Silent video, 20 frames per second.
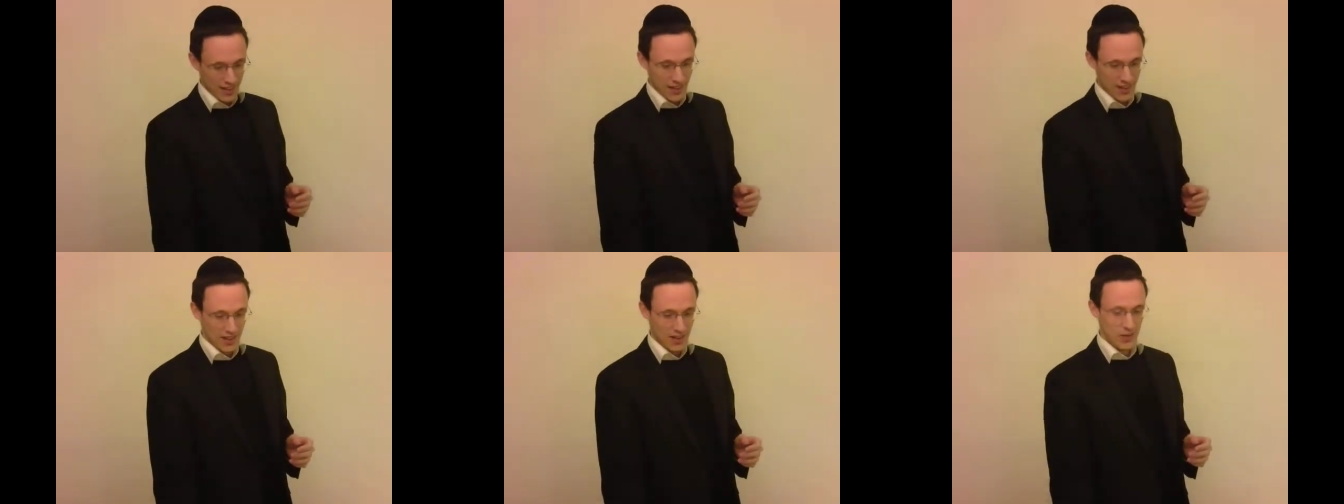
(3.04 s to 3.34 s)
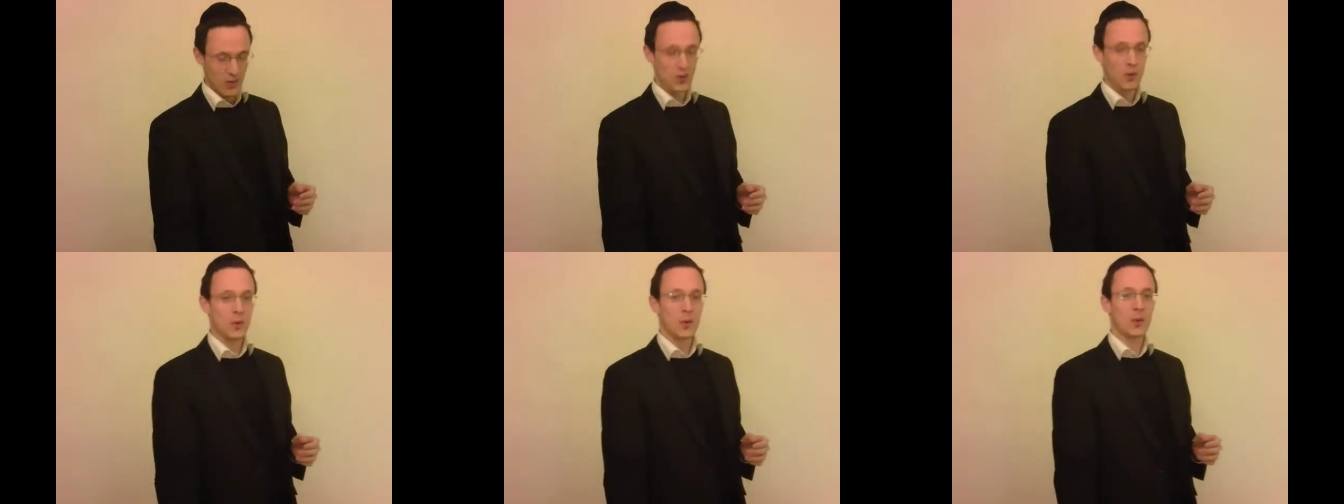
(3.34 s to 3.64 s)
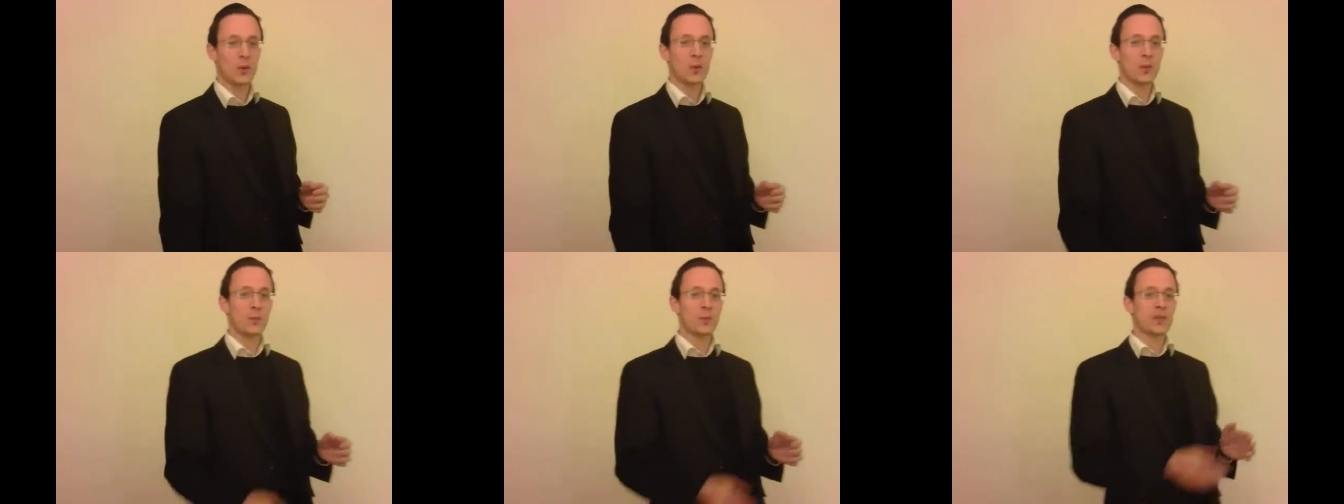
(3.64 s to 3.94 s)
Alors,
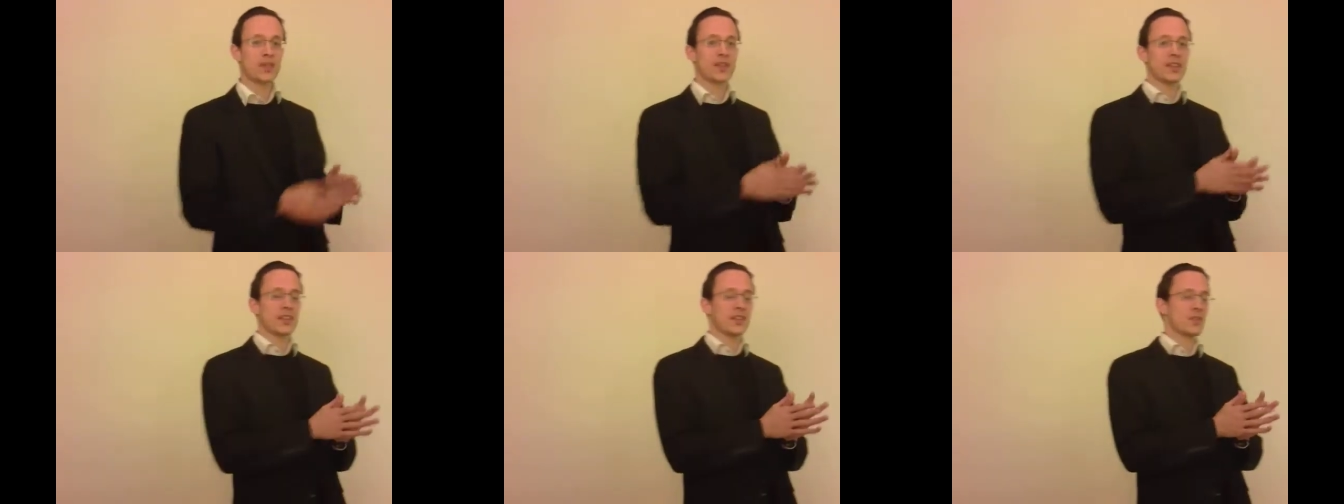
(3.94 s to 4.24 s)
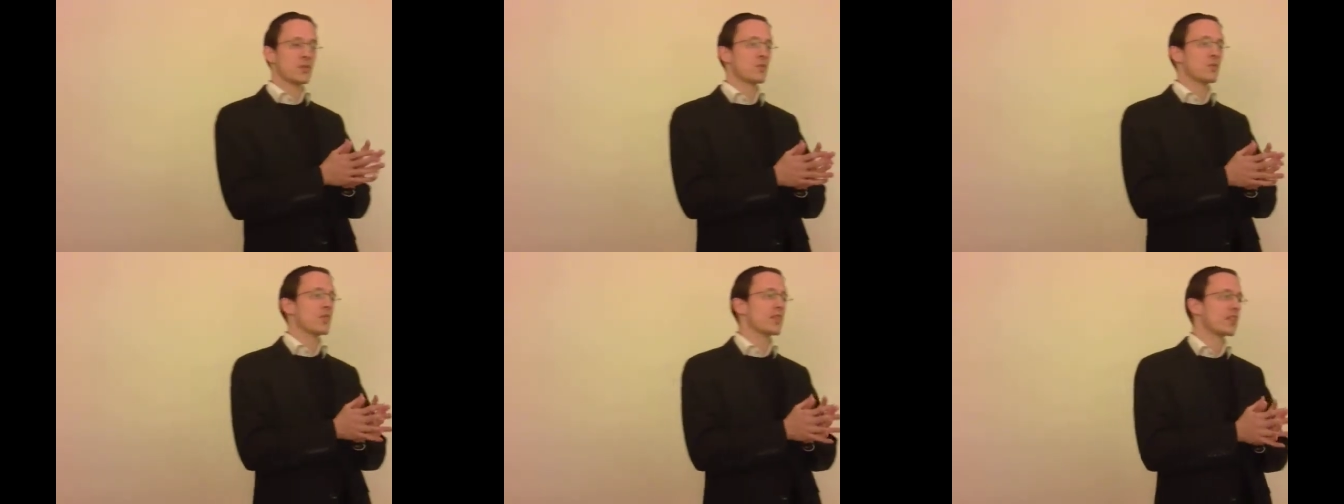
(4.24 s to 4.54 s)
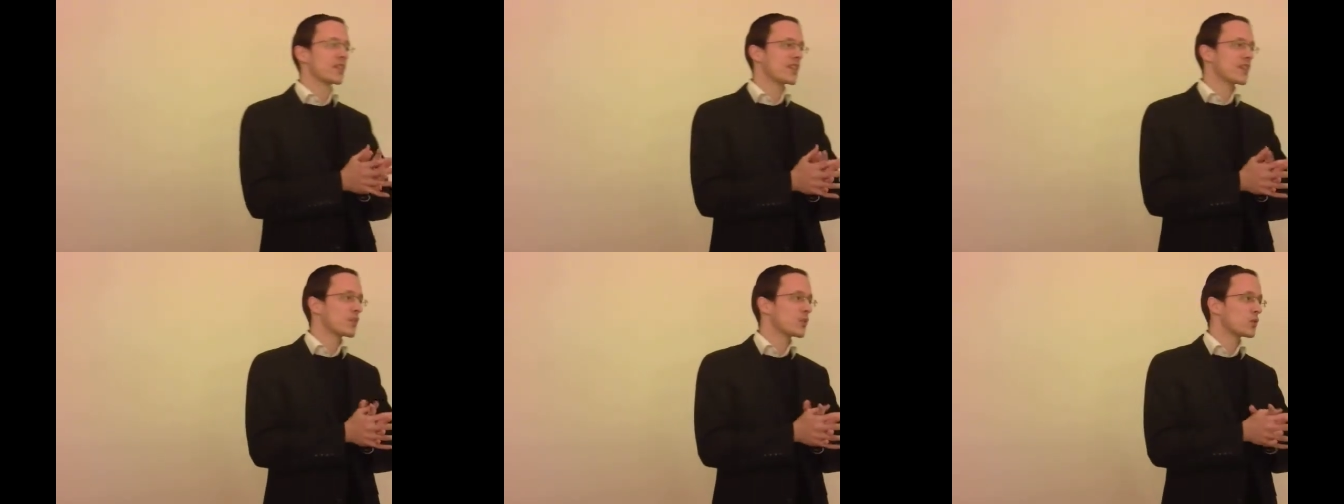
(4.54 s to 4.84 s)
euh, Bézard on va
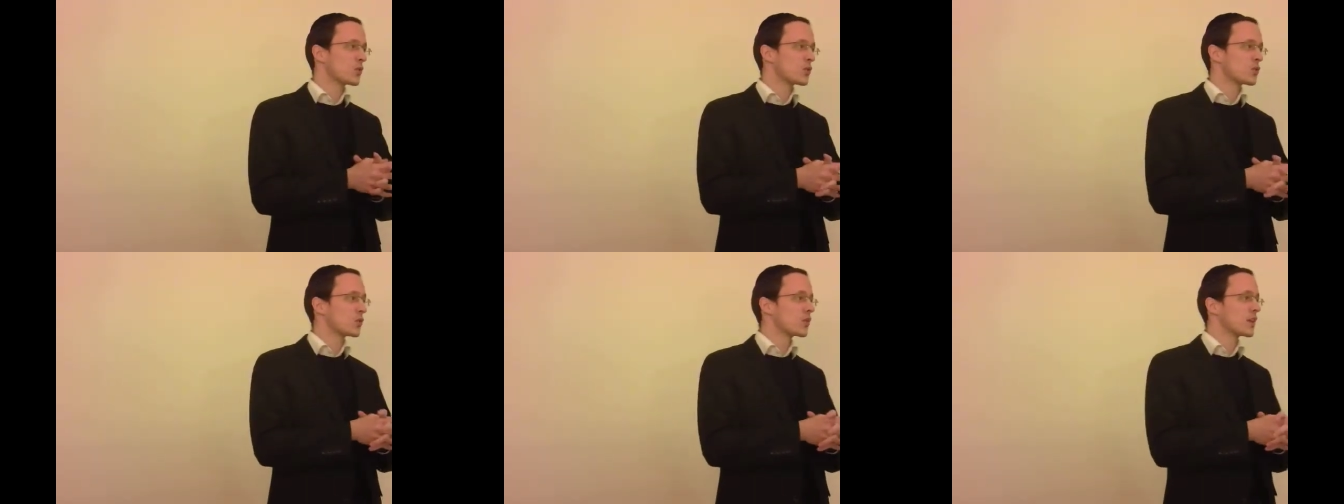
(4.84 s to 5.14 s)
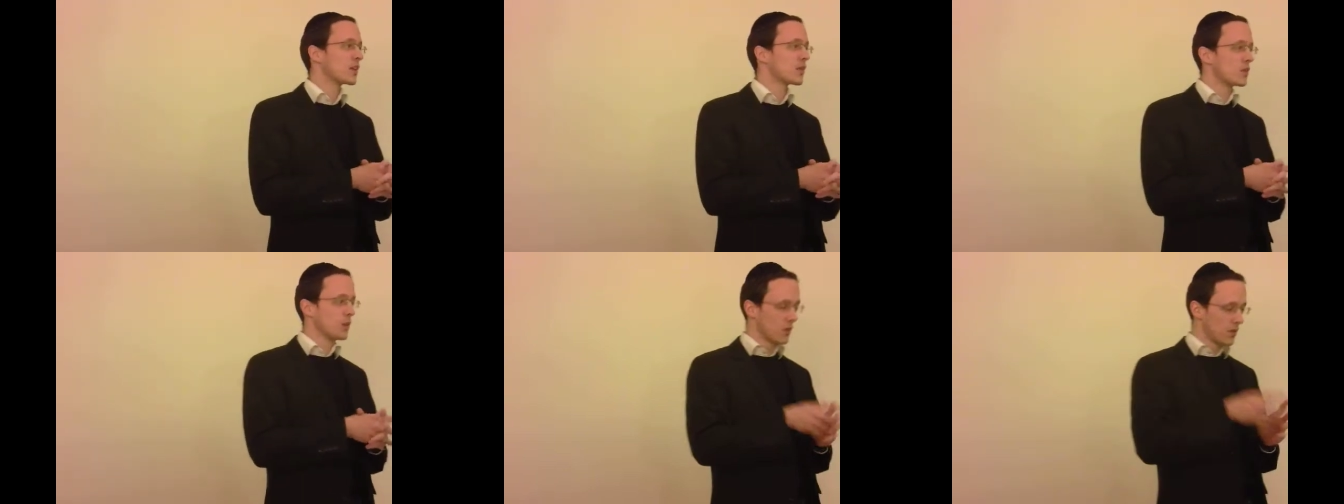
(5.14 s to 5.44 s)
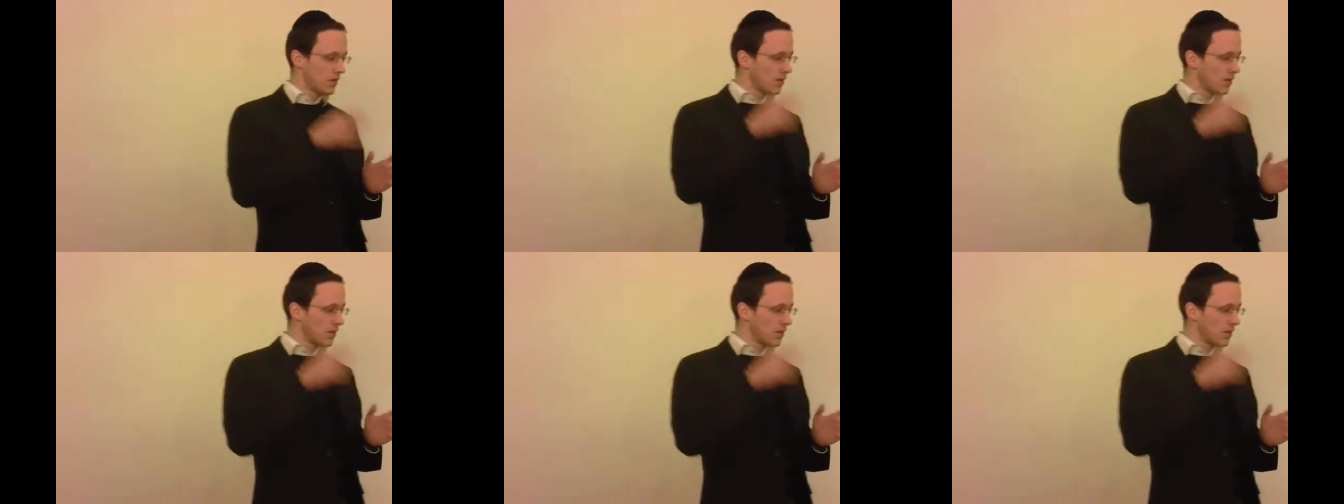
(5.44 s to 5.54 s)
traiter le sujet de,